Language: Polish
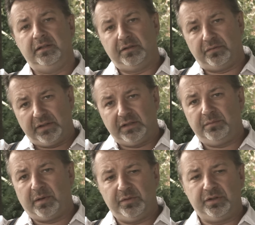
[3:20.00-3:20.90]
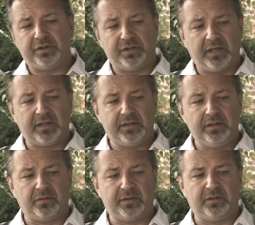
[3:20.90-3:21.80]
to wtedy mamy do czynienia z
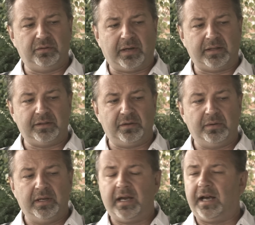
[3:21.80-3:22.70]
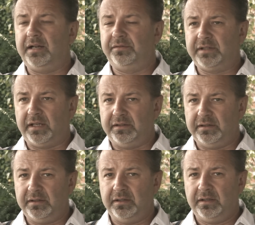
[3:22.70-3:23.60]
inną sytuacją, ale
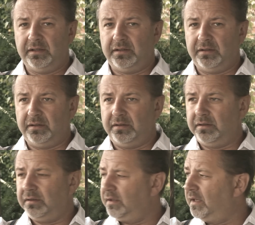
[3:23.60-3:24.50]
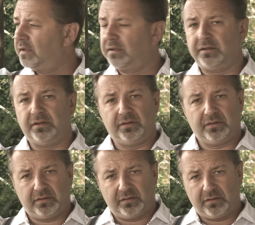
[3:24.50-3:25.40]
wtedy y, jest
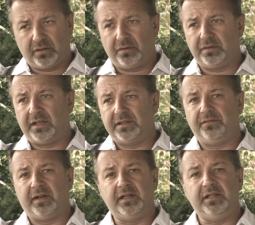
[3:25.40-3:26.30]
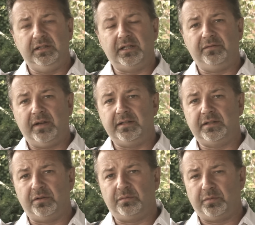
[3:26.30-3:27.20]
to nazywane
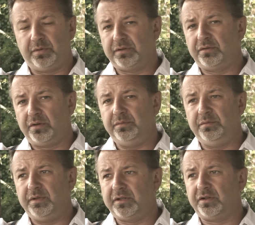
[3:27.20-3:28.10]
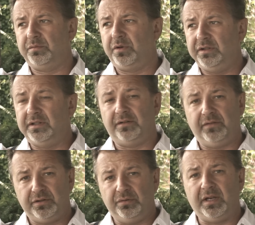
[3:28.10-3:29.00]
interwencją. Po prostu robimy coś, bo
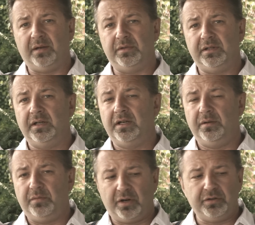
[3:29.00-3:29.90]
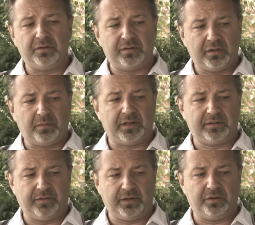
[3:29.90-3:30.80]
interweniujemy, broniąc dobra
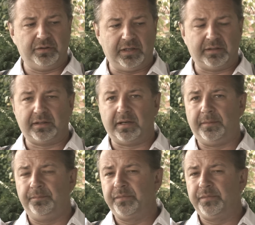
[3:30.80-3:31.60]
swojego dziecka.